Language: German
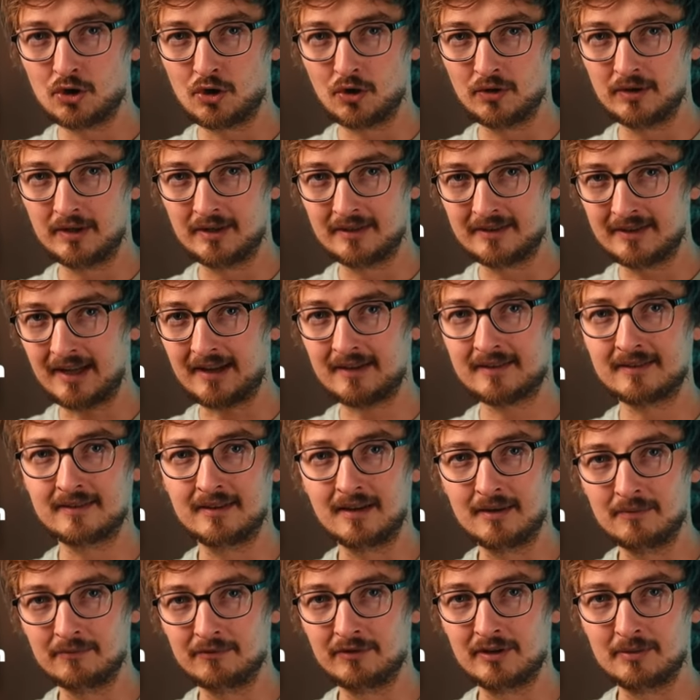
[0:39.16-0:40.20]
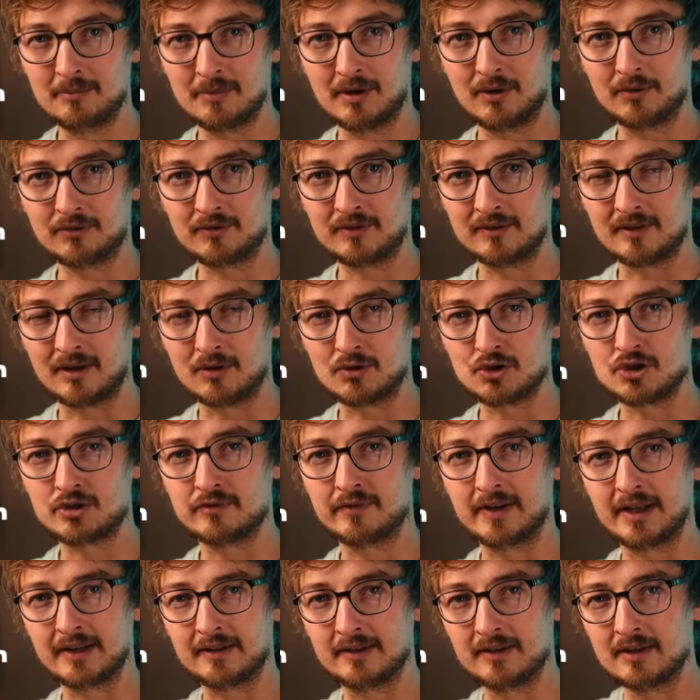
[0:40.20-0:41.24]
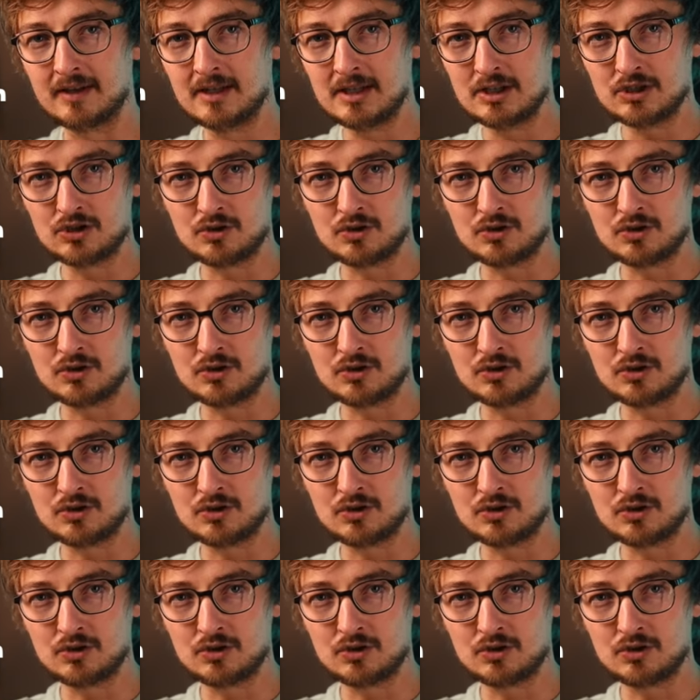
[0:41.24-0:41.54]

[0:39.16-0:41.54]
können Texte im Film ausgetauscht werden,